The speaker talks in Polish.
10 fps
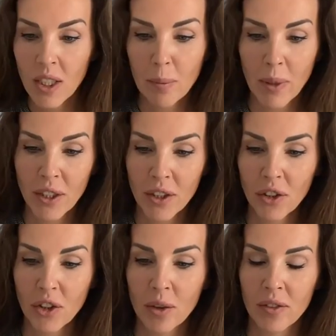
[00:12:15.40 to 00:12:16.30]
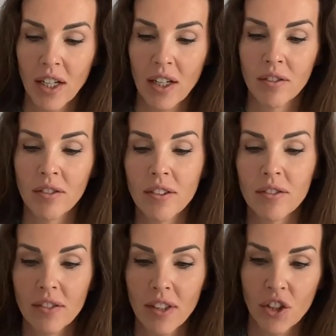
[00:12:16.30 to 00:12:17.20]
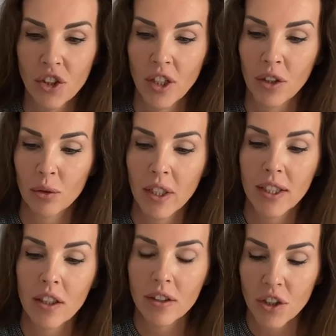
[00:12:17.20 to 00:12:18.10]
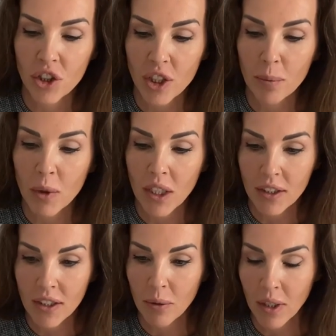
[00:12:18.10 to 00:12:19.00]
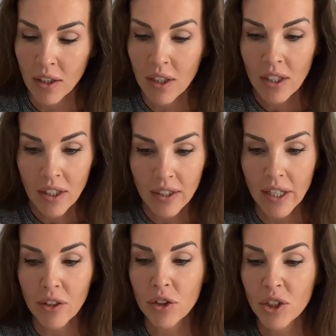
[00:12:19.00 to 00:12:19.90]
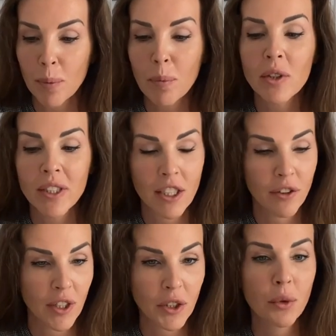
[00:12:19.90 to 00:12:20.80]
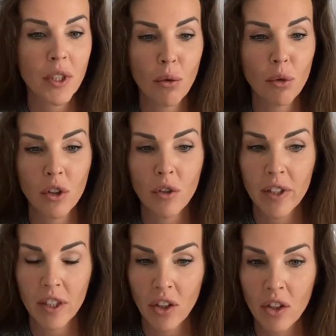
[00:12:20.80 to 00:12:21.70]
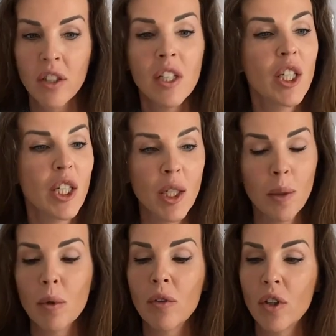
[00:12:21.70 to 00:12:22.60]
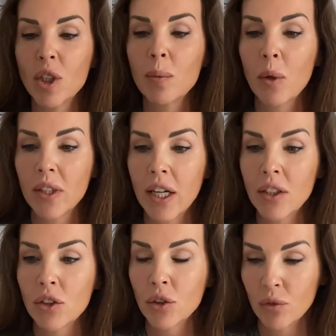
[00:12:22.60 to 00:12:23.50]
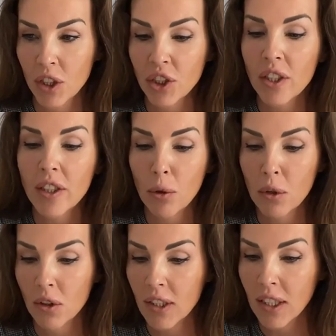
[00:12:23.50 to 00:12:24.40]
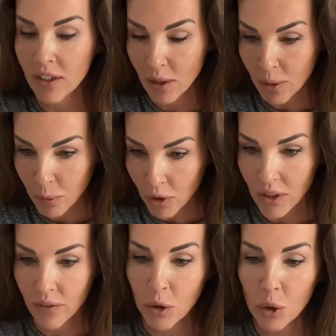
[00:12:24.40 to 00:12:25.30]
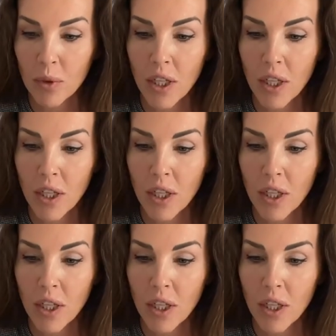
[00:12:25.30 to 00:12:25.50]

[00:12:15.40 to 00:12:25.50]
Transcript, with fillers: Pani doktor na mhm. naszej tutaj karteczce pokazała, mhm. dając depozyt kwasu hialuronowego i powoli podając właśnie hialuronidazę, pokazywałyśmy